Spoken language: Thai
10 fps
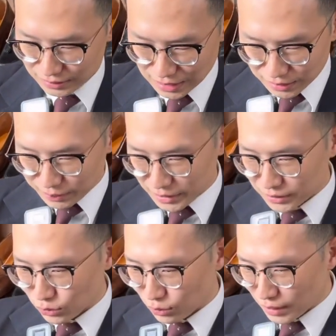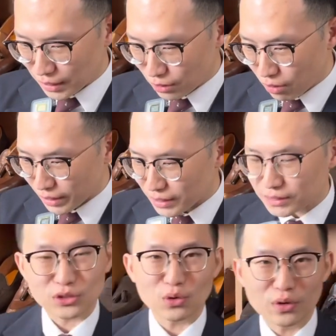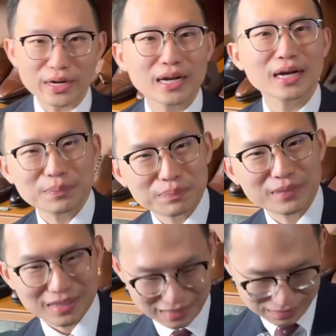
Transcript: น่าจะเป็นตัวคอเกตเอนโจนนะครับรบ